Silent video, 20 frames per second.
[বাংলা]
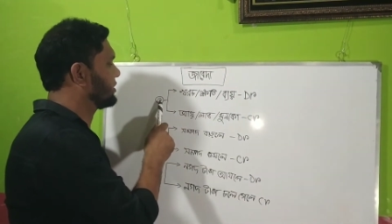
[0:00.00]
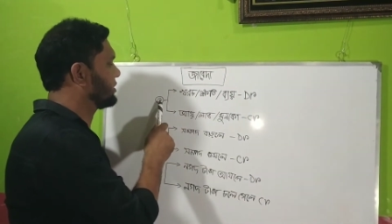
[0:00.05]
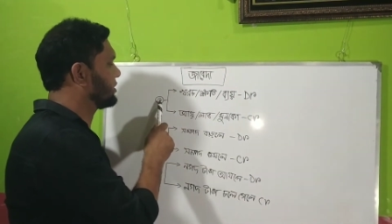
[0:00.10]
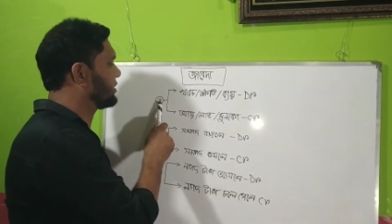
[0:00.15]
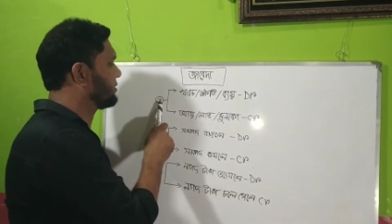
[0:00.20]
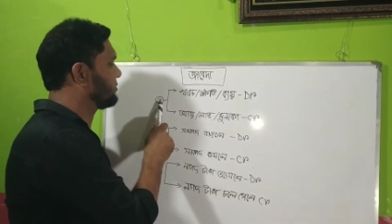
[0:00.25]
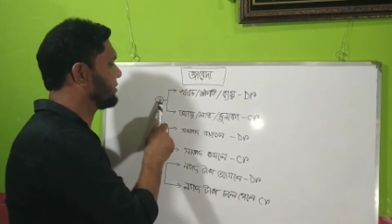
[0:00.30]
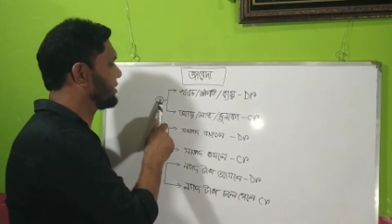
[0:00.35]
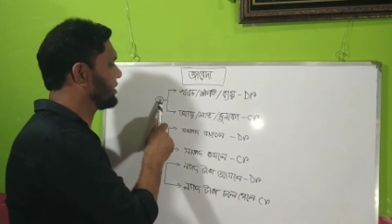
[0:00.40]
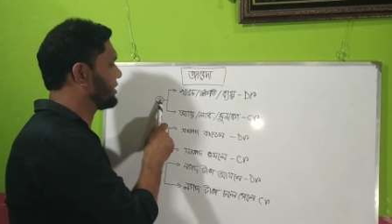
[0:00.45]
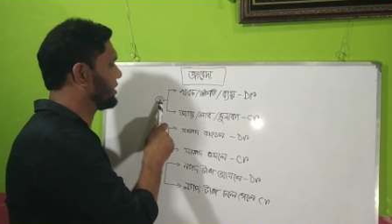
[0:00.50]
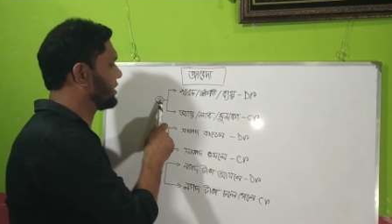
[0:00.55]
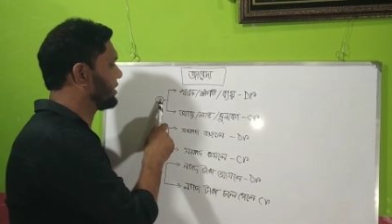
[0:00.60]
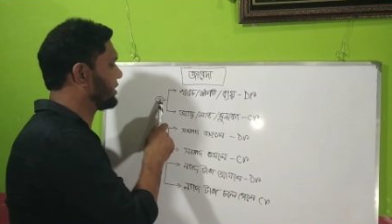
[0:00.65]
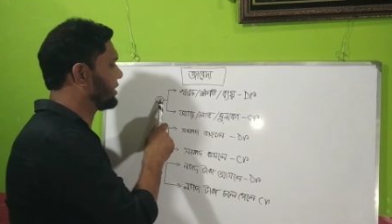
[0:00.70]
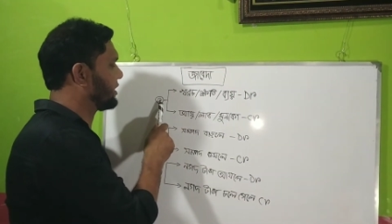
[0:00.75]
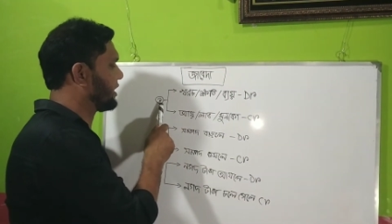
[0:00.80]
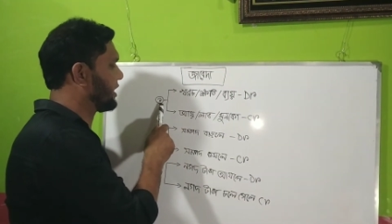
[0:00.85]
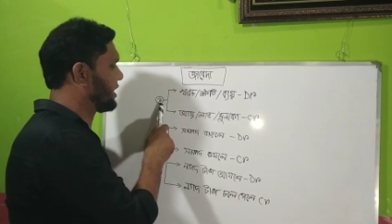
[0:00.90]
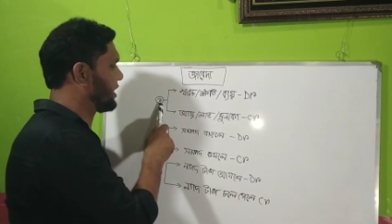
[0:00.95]
নম্বর
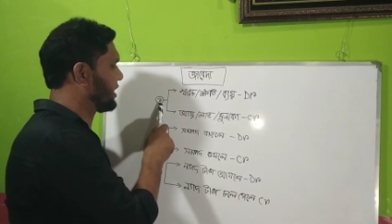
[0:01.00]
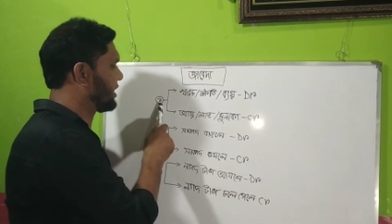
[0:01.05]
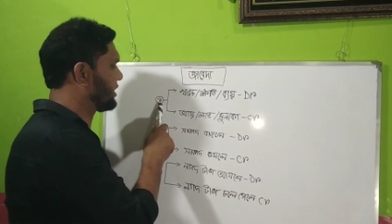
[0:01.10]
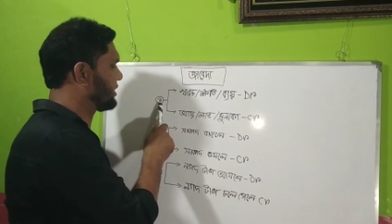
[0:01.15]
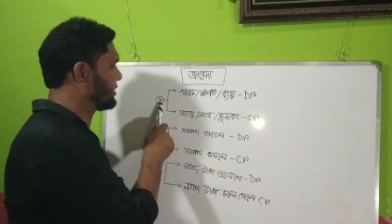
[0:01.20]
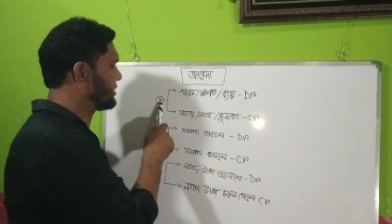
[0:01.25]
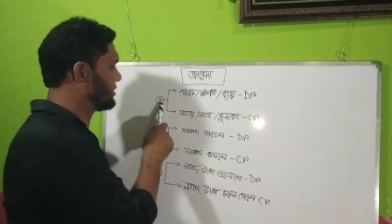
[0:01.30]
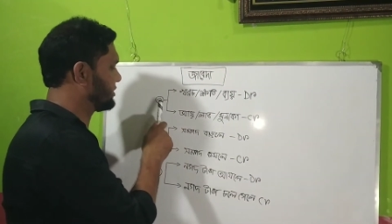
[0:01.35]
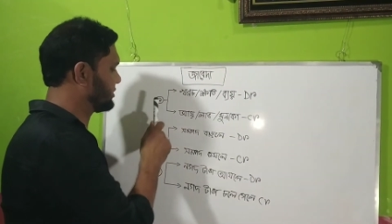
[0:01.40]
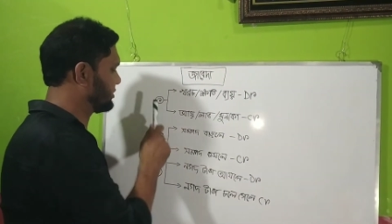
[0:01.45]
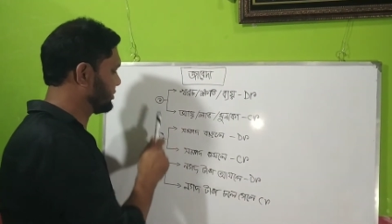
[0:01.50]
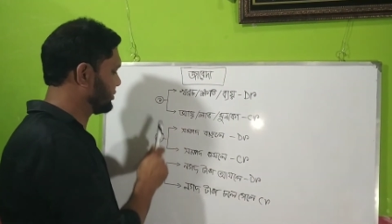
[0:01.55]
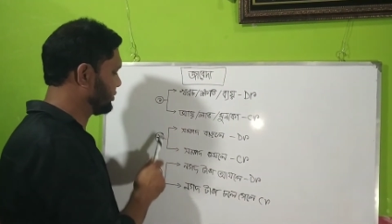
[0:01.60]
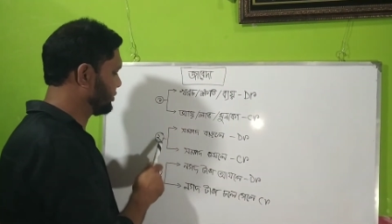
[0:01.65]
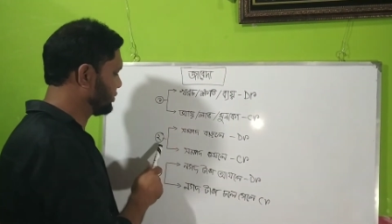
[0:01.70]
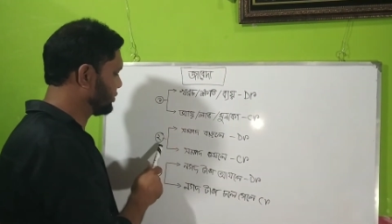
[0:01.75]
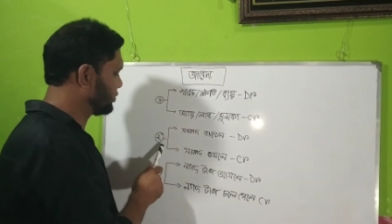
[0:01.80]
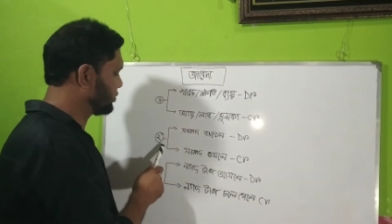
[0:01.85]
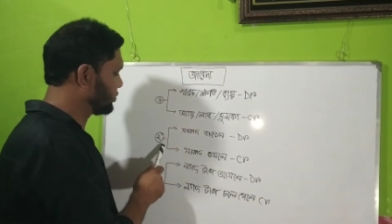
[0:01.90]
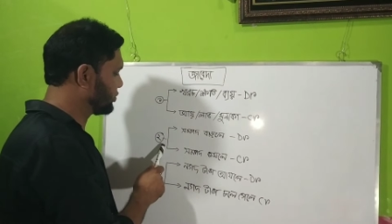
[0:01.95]
এক
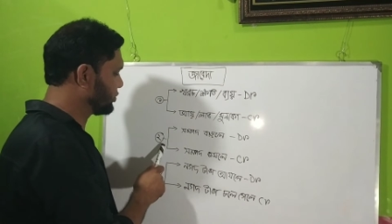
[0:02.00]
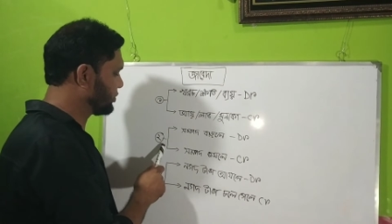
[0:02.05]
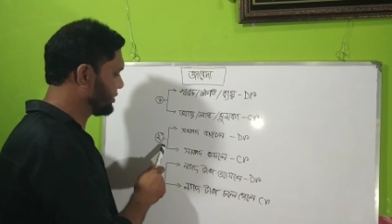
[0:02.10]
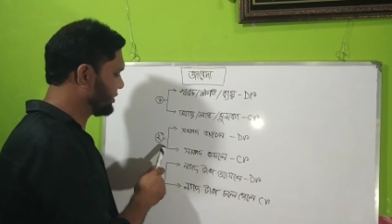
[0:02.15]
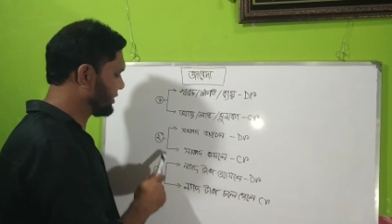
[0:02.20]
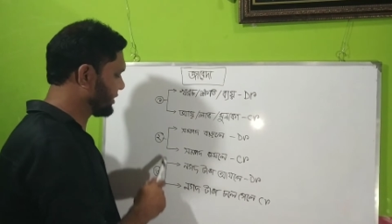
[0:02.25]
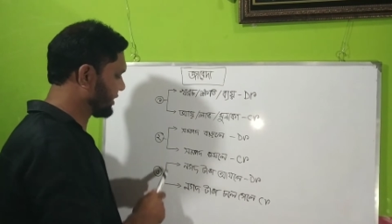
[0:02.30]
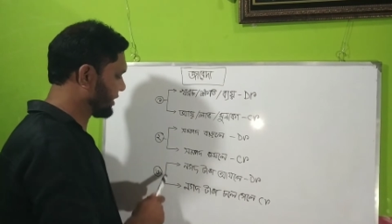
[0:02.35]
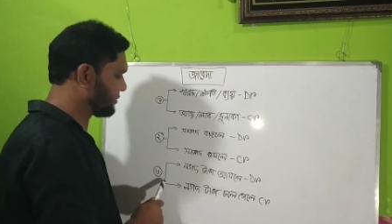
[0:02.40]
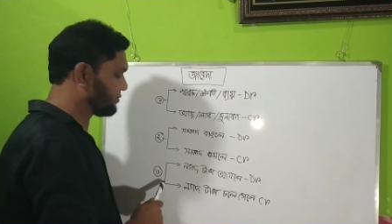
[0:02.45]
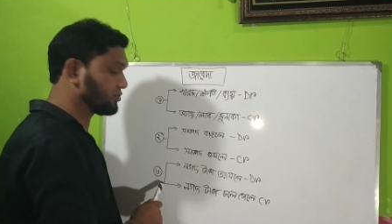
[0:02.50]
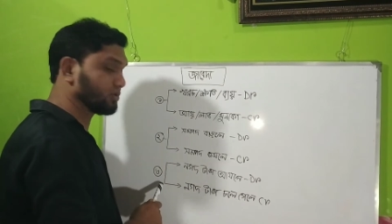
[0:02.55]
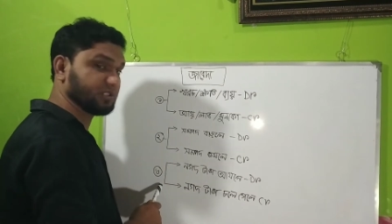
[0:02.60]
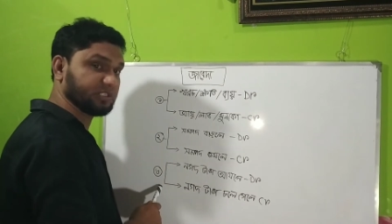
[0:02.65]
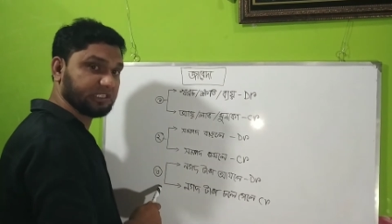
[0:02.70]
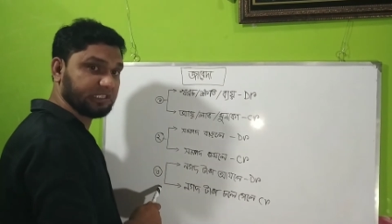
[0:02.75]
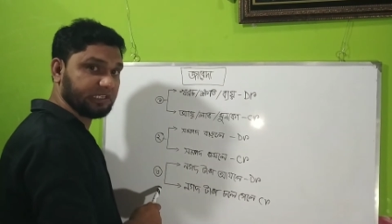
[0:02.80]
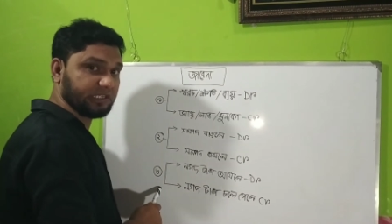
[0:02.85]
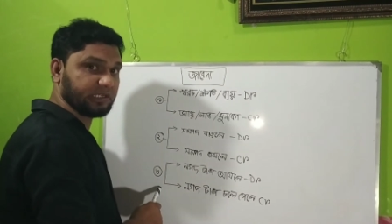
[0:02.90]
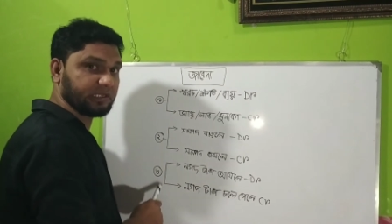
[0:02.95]
দুই এবং
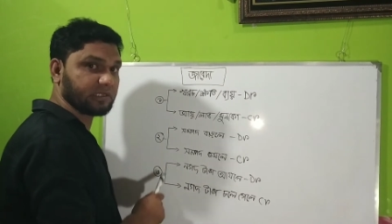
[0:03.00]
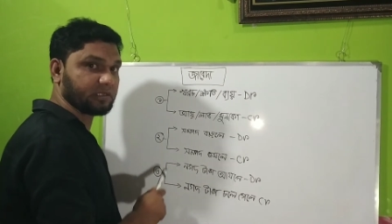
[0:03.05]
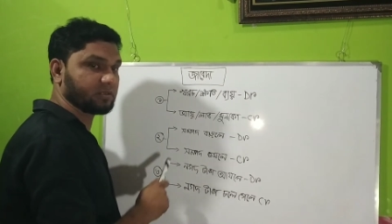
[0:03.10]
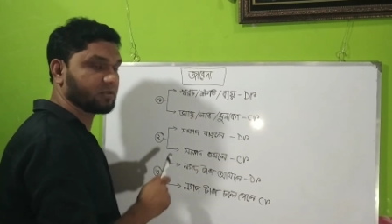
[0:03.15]
তিন